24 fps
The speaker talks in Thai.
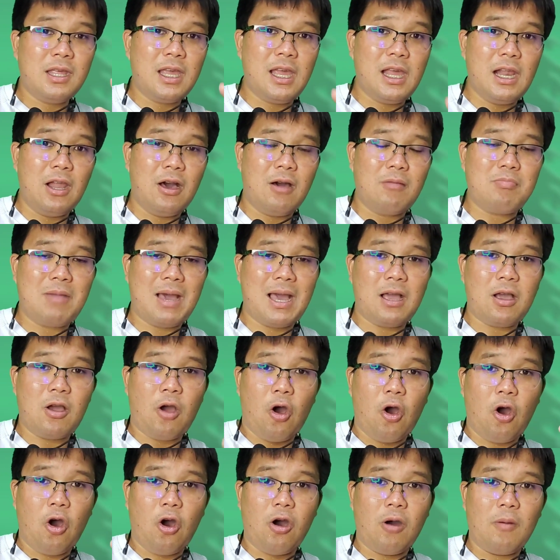อีลอนมัสก์
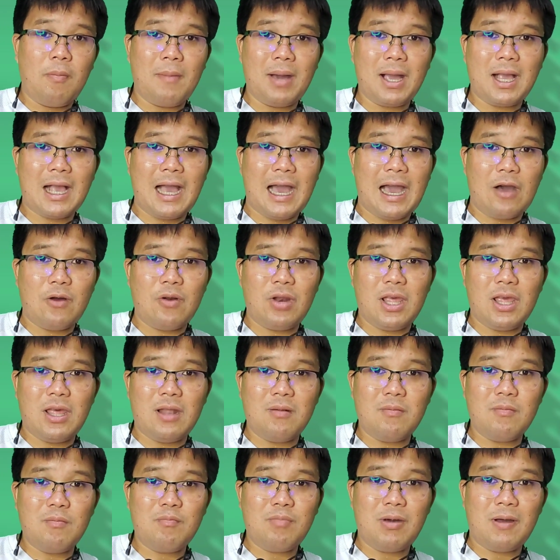ออกมากาวเหรีย
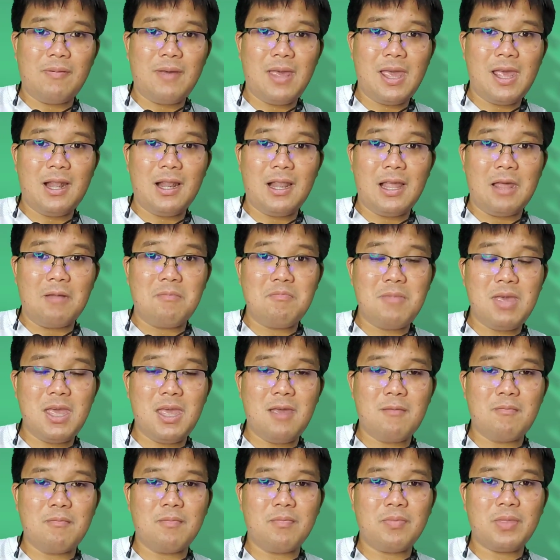ญประเภทเหรียญ
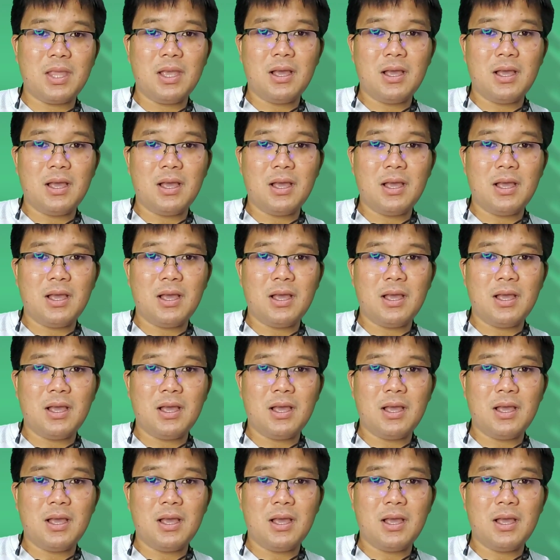มีม